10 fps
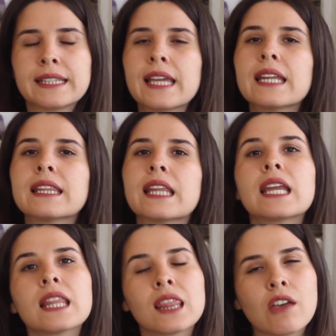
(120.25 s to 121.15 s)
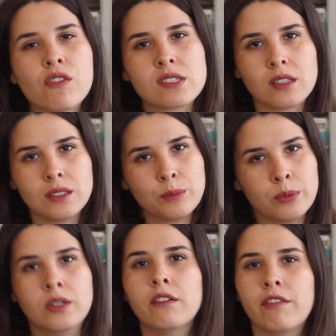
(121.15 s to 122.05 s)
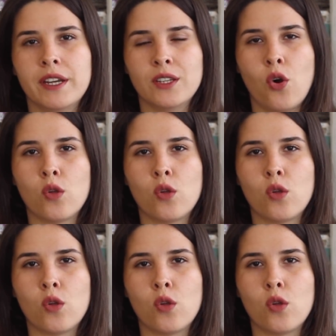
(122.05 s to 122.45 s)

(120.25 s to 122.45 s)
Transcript: derin derin nefes alıp veriyor